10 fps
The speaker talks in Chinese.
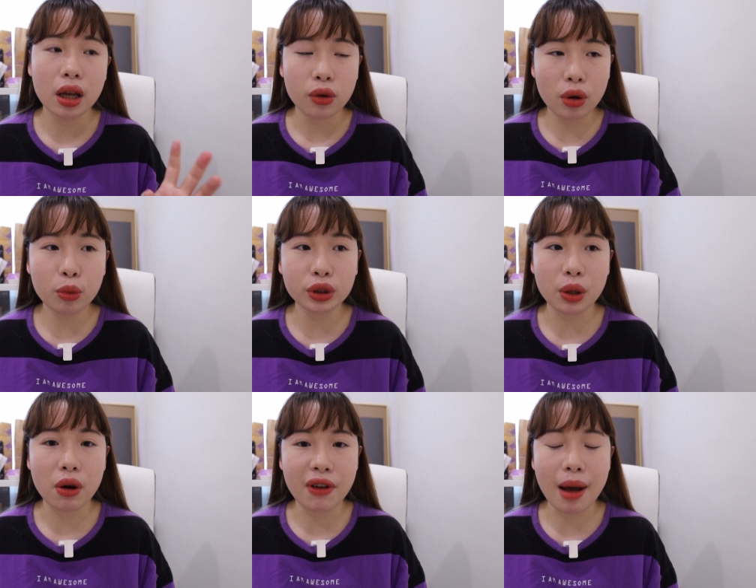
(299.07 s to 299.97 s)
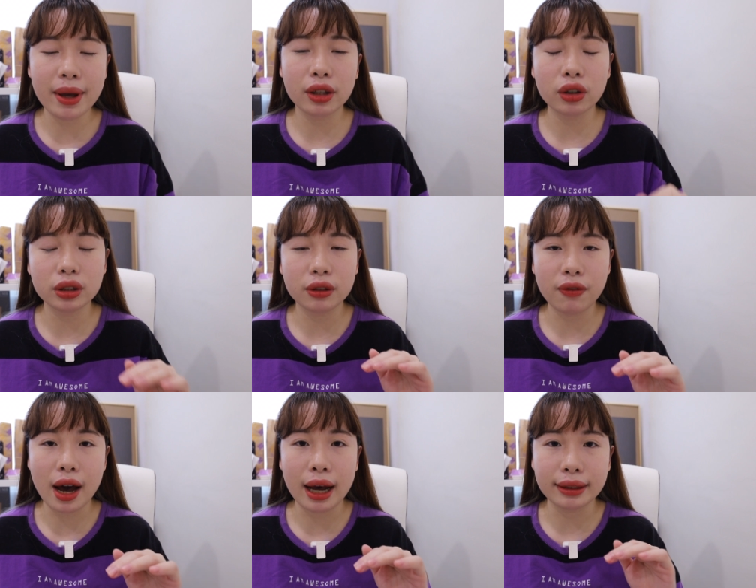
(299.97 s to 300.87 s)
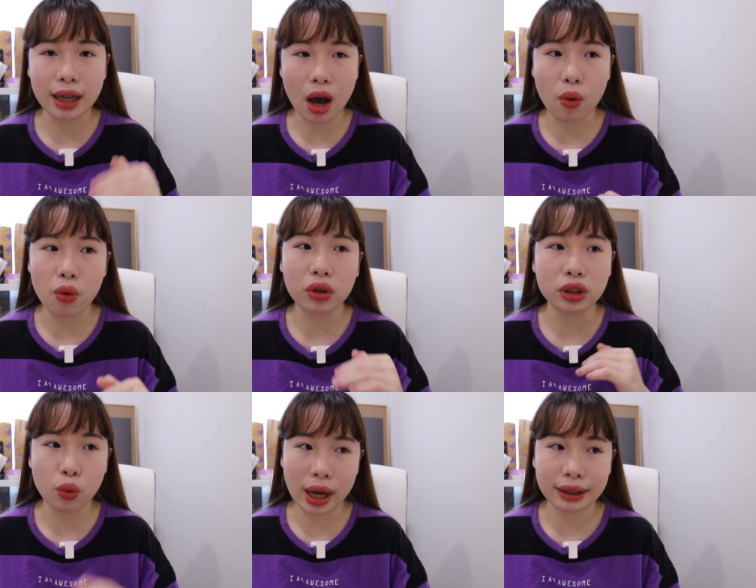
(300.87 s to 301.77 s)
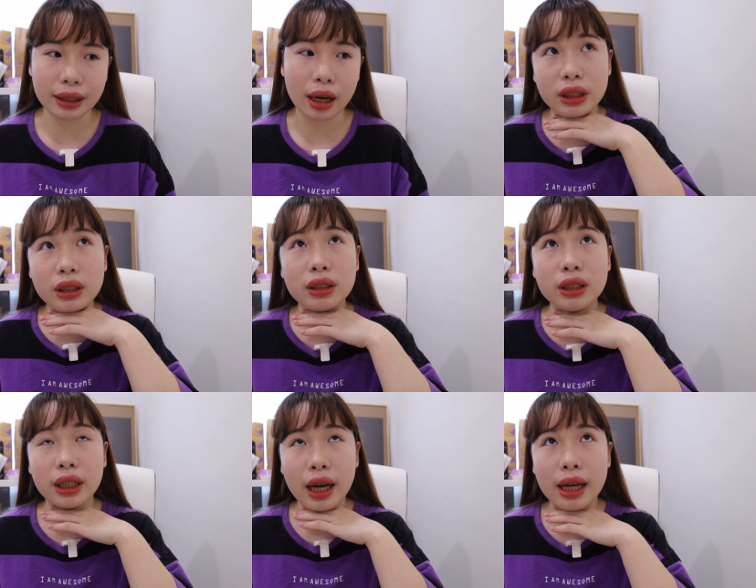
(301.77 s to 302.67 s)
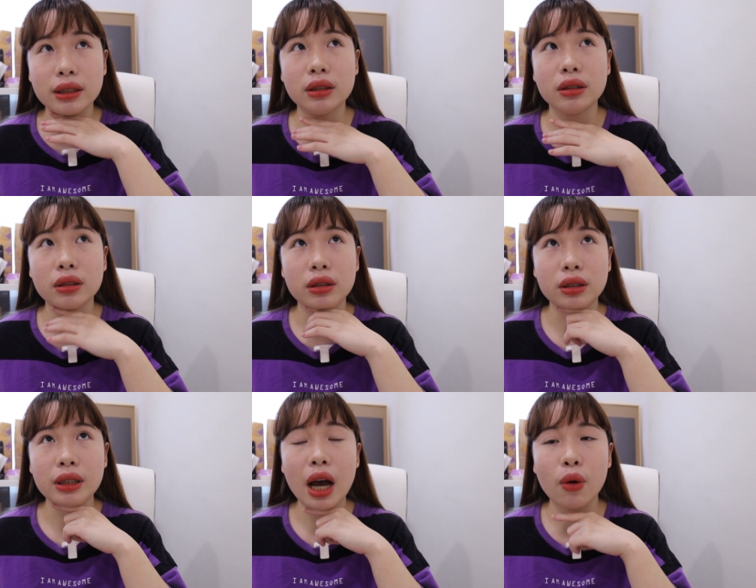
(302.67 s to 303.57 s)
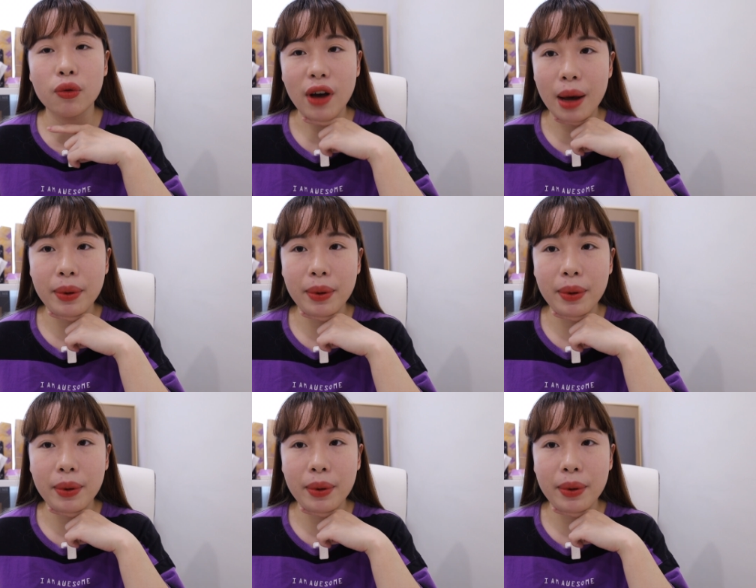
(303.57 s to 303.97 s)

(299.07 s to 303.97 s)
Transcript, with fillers: 因为目前我发片都是发下午或是晚上，自己看是下午发